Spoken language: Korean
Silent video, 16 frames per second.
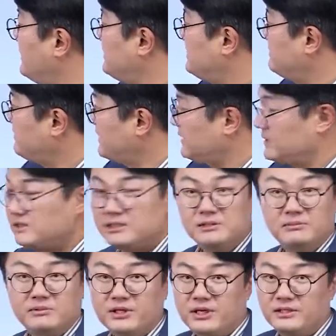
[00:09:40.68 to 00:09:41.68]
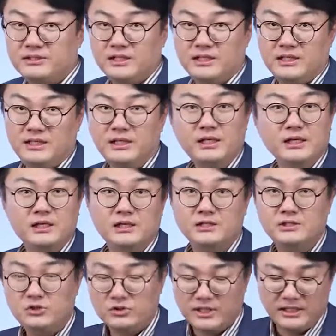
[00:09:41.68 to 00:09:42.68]
있지만 지금은 굉장히
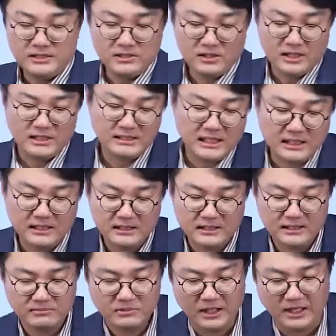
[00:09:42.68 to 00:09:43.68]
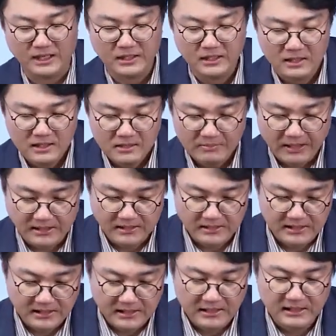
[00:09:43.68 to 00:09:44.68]
쉽게 인정하지 않기 때문에
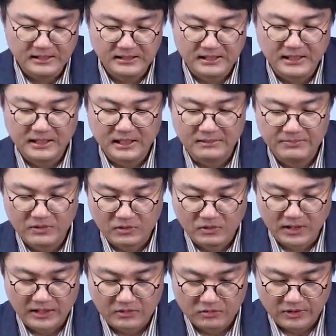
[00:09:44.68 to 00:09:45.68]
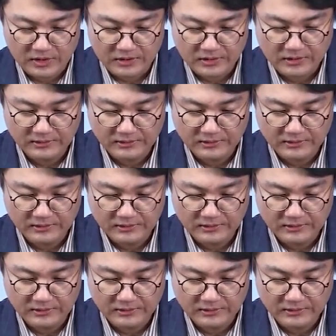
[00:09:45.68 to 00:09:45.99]
반드시 이의를 제기할 필요가 있고요.